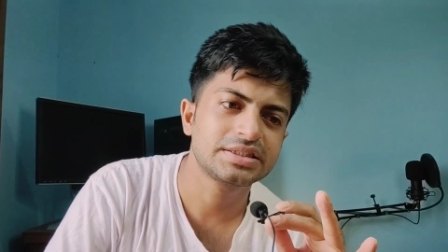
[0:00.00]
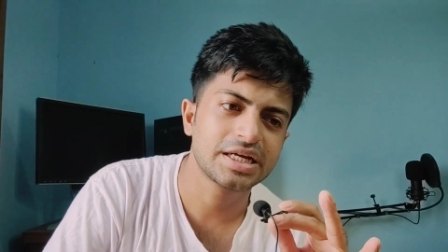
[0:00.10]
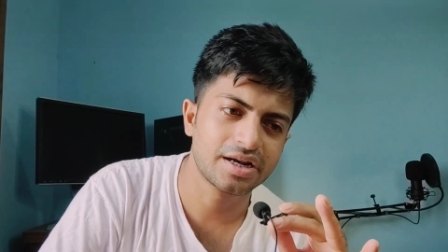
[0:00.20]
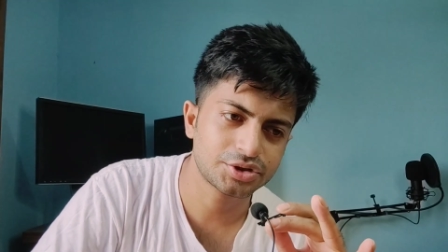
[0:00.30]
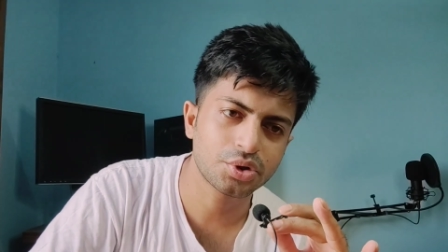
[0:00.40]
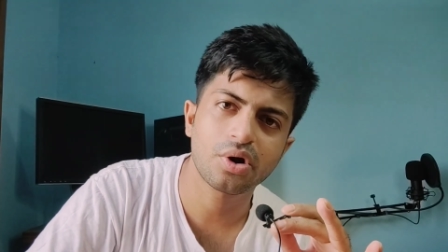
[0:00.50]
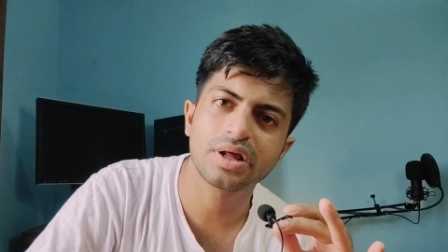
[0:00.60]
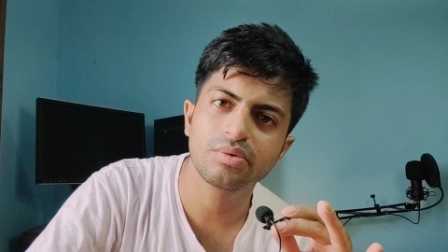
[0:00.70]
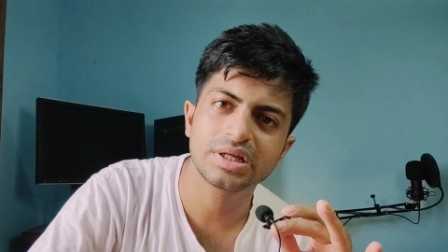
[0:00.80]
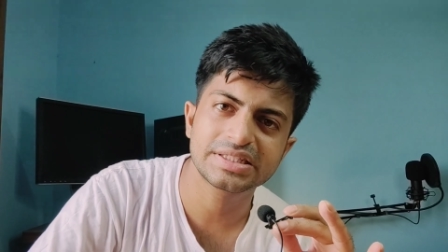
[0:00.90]
জেনারেশন
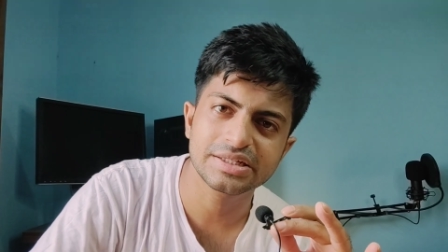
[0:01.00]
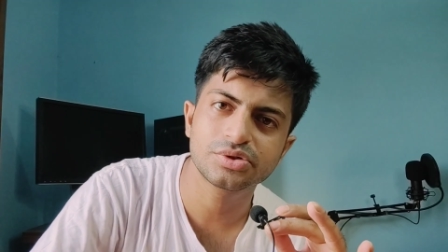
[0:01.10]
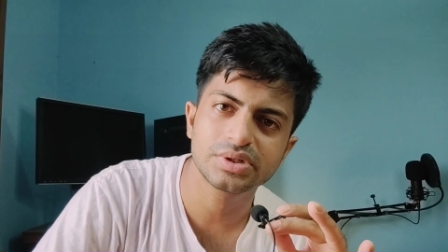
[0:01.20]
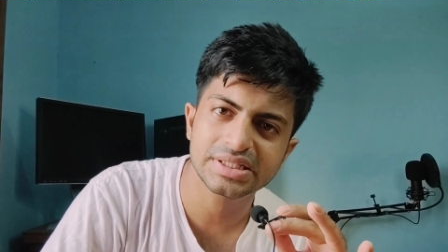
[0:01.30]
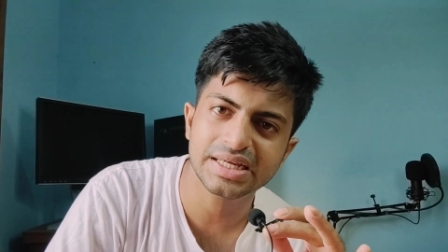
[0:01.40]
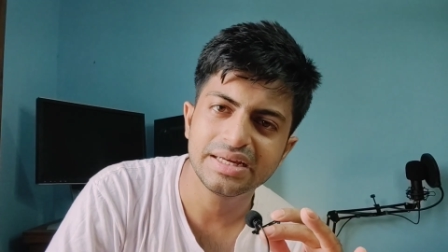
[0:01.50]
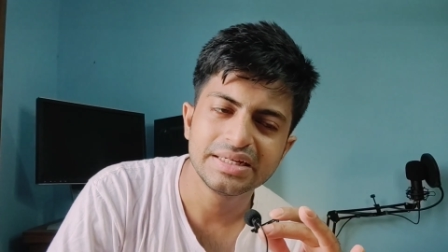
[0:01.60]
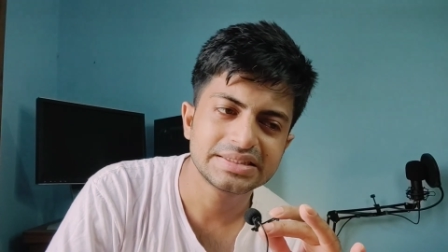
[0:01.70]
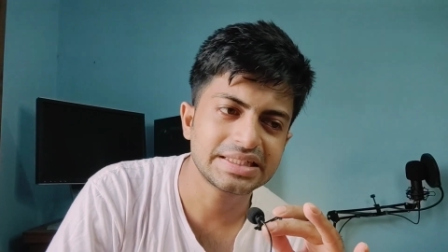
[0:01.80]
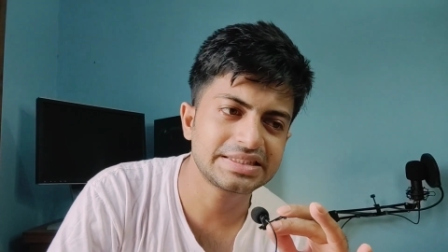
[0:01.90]
অনেকগুলো চেঞ্জ হয়েছে
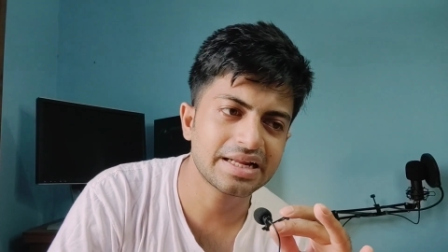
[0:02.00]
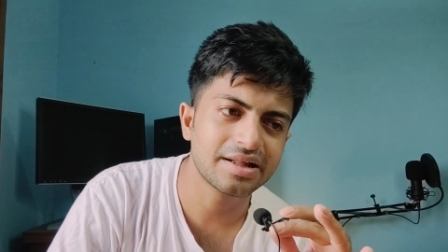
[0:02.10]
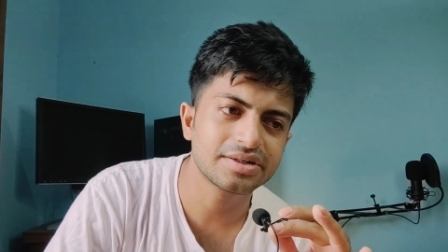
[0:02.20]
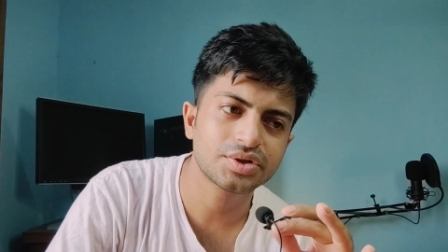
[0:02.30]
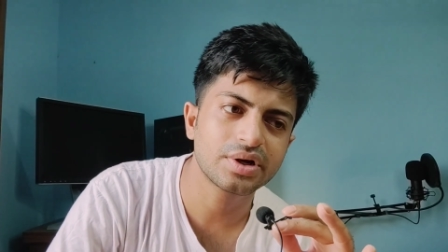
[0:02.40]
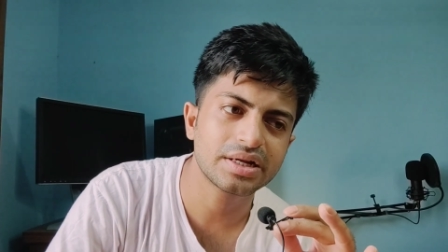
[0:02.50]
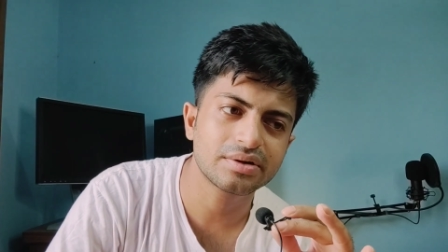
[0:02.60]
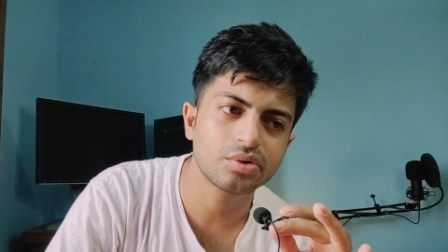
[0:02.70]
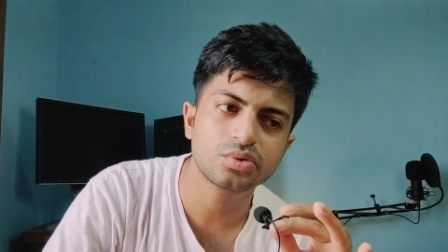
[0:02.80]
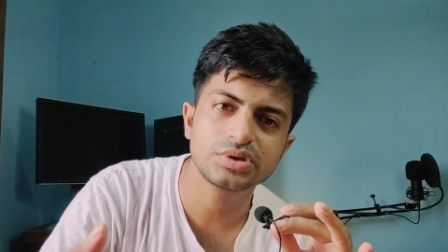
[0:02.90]
সেই জেনারেশনের
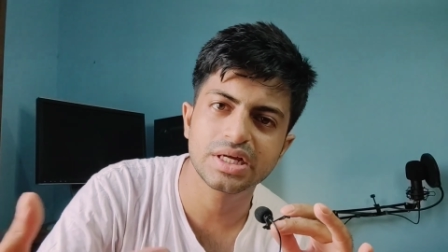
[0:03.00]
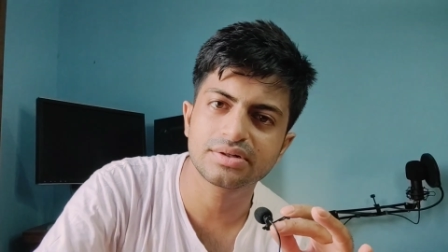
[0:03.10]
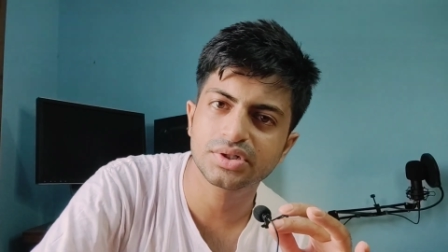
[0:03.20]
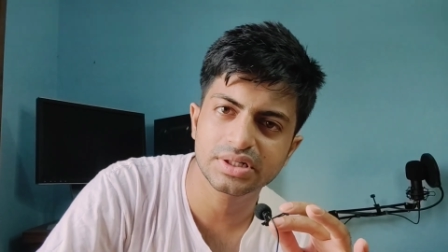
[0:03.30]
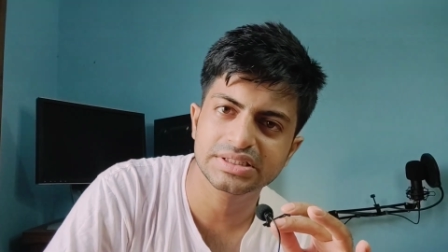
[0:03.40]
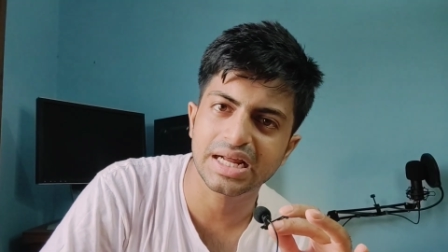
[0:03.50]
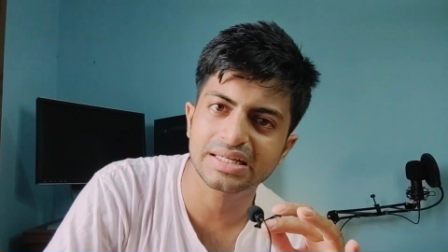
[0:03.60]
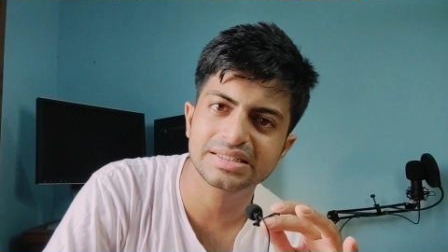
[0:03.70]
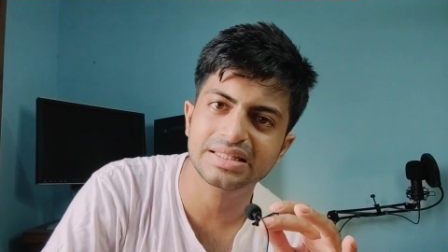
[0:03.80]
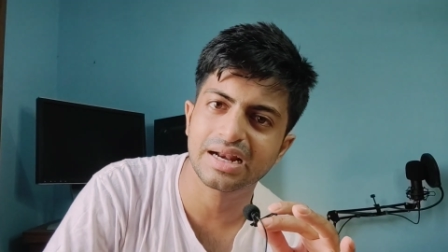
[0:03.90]
নতুন জেনারেশনের যারা
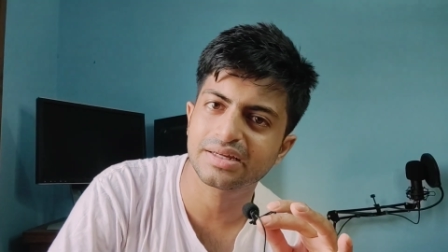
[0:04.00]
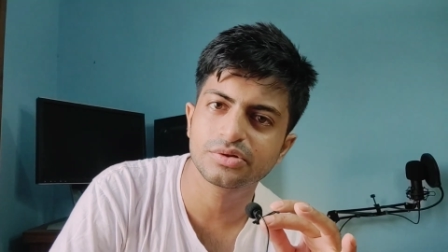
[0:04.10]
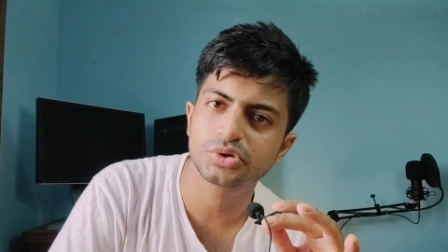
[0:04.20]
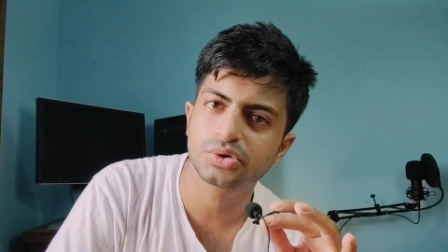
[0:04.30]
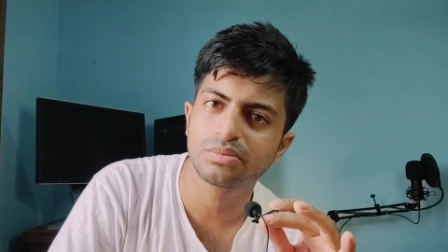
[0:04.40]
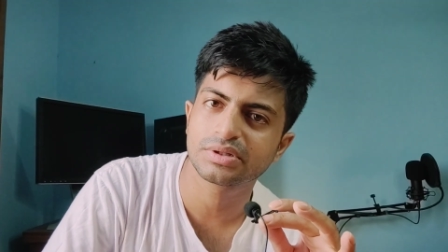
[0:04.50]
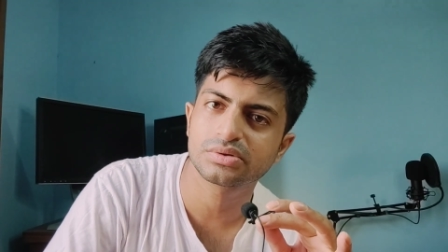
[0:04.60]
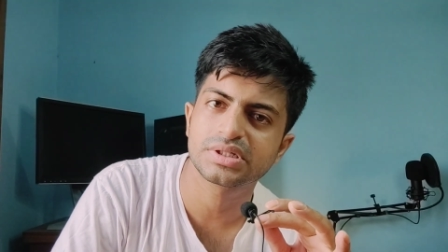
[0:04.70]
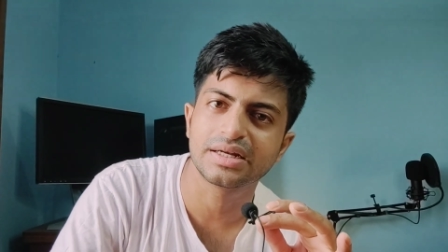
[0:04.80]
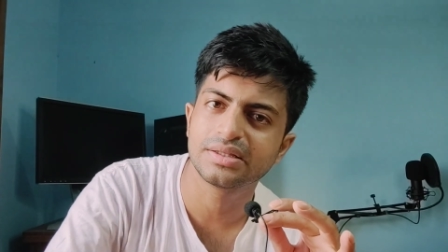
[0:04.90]
আছে তারা কিন্তু শুধুমাত্র
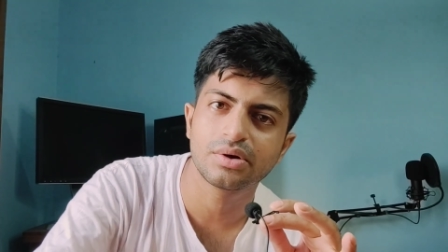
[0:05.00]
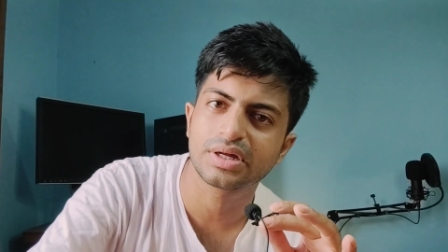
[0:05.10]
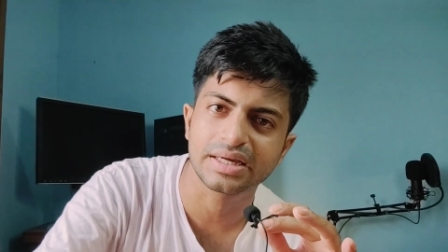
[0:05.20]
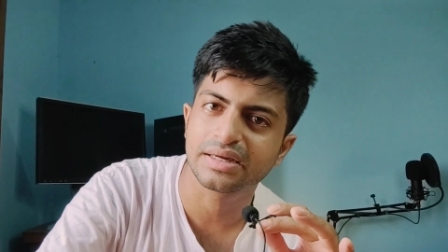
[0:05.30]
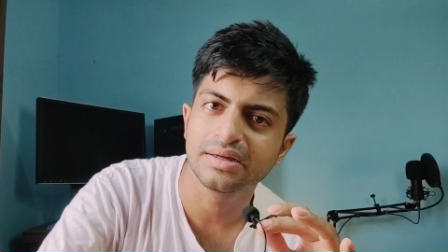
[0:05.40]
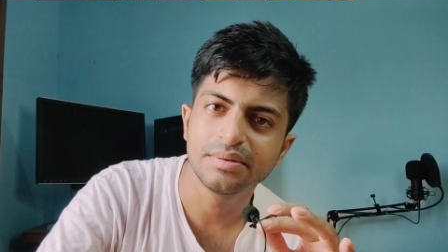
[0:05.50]
সানি দেওলকে